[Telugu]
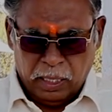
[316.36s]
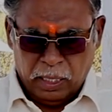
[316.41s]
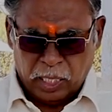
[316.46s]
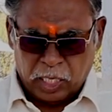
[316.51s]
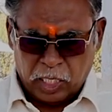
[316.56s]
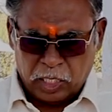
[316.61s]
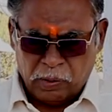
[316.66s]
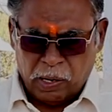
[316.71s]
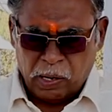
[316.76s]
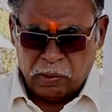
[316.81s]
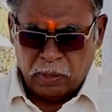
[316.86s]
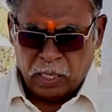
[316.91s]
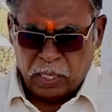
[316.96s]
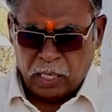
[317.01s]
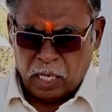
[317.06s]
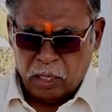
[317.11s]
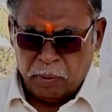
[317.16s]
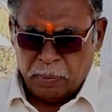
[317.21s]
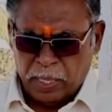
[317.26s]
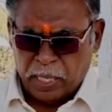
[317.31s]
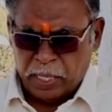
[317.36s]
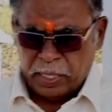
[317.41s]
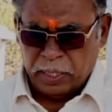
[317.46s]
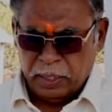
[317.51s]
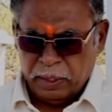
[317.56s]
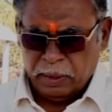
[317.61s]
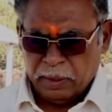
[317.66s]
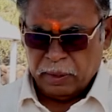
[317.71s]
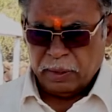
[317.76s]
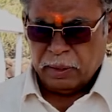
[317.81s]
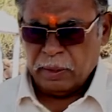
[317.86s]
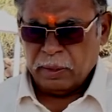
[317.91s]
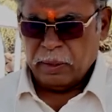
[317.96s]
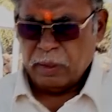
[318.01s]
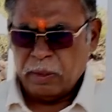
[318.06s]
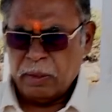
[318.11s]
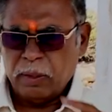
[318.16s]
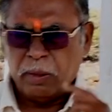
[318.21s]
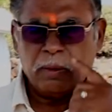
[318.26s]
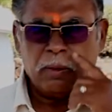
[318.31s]
ఇక్ష్వాకుల కాలం నాటి
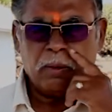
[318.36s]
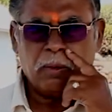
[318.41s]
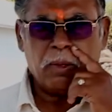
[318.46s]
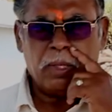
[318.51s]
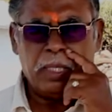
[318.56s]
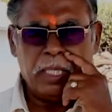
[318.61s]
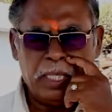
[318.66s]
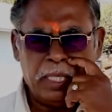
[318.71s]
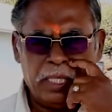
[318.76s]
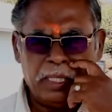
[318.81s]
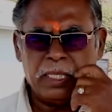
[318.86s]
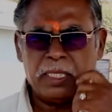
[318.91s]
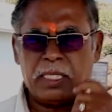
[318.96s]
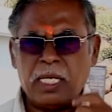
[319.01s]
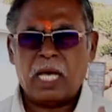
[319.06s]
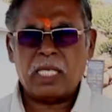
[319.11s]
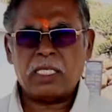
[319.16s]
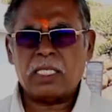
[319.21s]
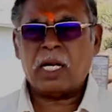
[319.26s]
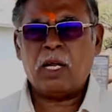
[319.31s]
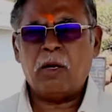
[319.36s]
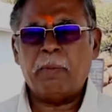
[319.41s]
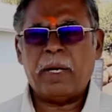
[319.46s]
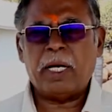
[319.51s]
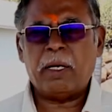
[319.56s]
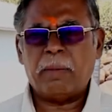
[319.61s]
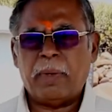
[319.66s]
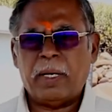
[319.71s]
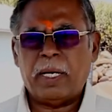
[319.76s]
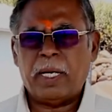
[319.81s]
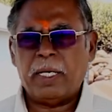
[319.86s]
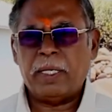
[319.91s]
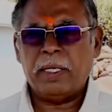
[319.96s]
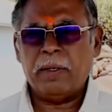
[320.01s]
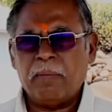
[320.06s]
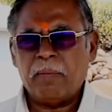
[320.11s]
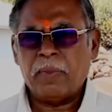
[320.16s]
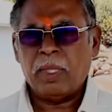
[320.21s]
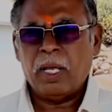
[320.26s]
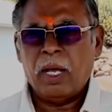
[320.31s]
కొన్ని శాసనాలు బయటపడ్డాయి
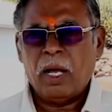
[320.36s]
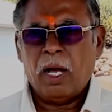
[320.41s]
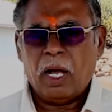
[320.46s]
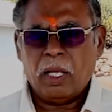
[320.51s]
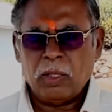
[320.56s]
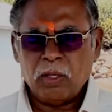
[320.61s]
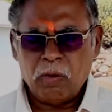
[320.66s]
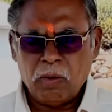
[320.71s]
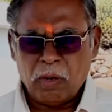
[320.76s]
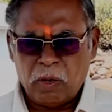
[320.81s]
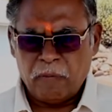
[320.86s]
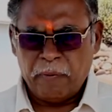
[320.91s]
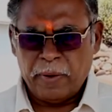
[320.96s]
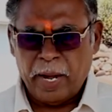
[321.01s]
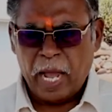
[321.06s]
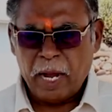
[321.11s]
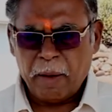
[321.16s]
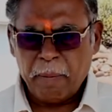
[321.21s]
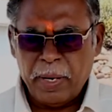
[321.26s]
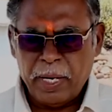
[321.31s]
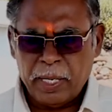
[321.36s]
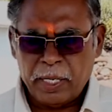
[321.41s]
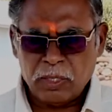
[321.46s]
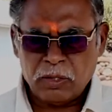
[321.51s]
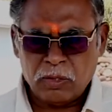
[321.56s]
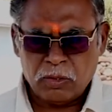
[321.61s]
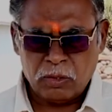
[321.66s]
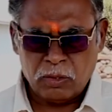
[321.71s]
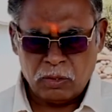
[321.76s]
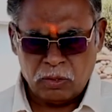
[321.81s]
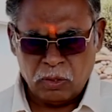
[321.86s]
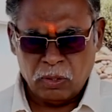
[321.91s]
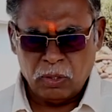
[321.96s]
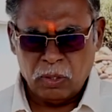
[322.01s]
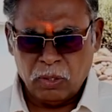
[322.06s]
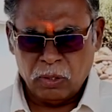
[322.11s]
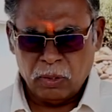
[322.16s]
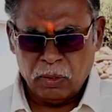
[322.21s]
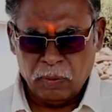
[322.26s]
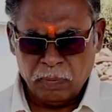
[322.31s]
అందులో ఒక ఫ్రాగ్మెంటరీ
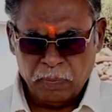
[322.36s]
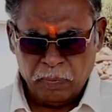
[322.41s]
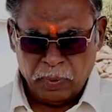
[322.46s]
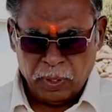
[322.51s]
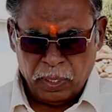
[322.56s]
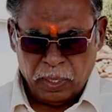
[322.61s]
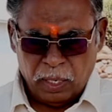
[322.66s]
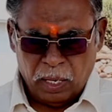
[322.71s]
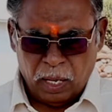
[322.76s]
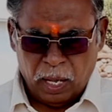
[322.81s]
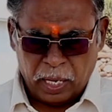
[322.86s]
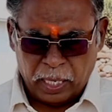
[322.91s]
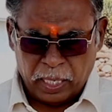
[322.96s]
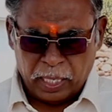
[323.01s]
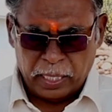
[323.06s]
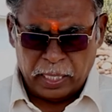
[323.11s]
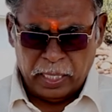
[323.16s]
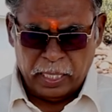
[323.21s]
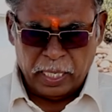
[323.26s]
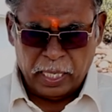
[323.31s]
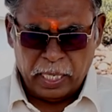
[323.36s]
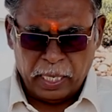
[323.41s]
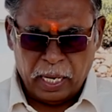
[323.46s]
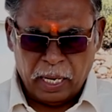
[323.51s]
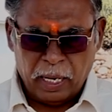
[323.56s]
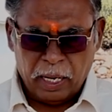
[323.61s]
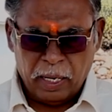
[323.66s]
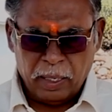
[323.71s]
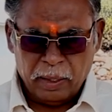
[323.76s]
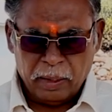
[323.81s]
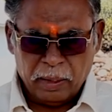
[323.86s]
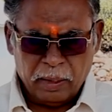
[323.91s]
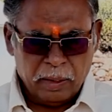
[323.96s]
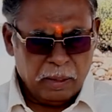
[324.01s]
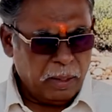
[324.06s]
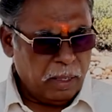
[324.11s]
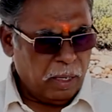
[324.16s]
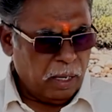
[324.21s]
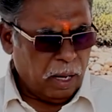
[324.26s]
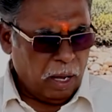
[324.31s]
స్టోన్లో అక్కడ క్లియర్గా
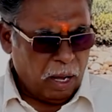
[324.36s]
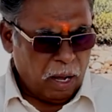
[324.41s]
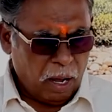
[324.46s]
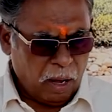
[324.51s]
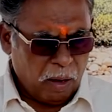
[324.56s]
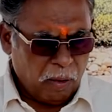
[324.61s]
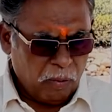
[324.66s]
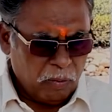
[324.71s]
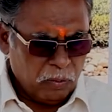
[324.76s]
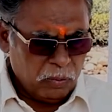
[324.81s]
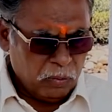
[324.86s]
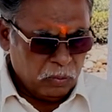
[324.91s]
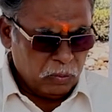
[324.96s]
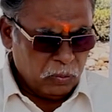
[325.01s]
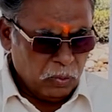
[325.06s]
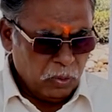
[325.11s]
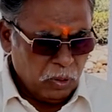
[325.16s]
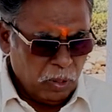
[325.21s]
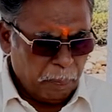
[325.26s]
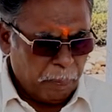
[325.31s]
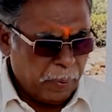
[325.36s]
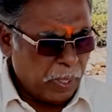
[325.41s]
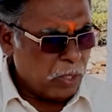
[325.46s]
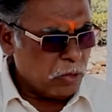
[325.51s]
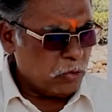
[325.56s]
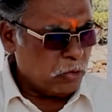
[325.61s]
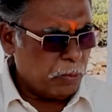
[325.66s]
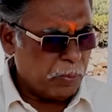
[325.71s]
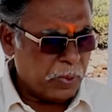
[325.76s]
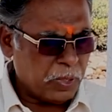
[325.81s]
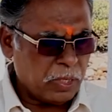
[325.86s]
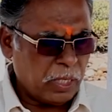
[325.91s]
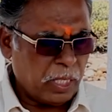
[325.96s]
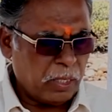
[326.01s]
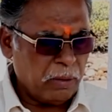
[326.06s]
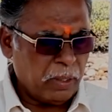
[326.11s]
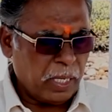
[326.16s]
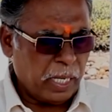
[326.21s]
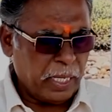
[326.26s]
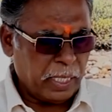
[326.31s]
ఆ ఊరి పేరు
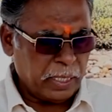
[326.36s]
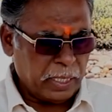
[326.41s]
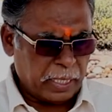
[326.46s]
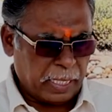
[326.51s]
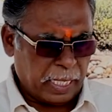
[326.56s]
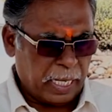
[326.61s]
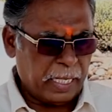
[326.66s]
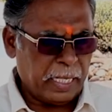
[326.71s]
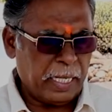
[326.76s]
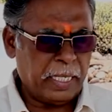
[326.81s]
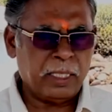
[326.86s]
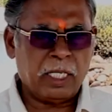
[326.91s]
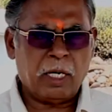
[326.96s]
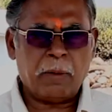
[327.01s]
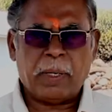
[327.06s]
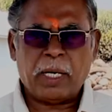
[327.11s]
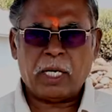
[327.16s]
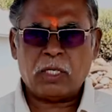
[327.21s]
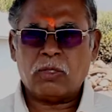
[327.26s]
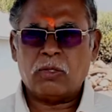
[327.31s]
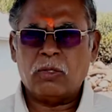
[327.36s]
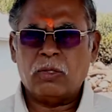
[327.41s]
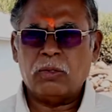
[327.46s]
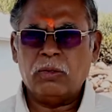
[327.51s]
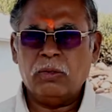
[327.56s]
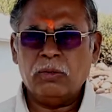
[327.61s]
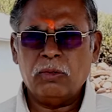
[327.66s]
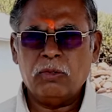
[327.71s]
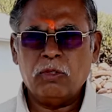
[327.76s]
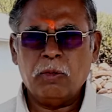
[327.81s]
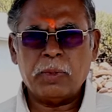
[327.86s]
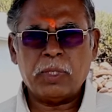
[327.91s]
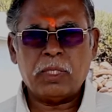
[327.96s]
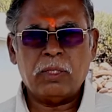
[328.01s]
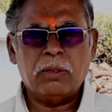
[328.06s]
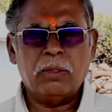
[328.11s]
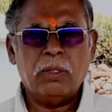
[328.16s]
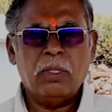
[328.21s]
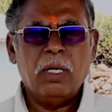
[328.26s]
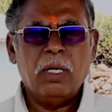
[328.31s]
చూపిస్తున్నాడు కానీ అది కట్ అయింది అనమాట ఆ స్టోను చూపిస్తూ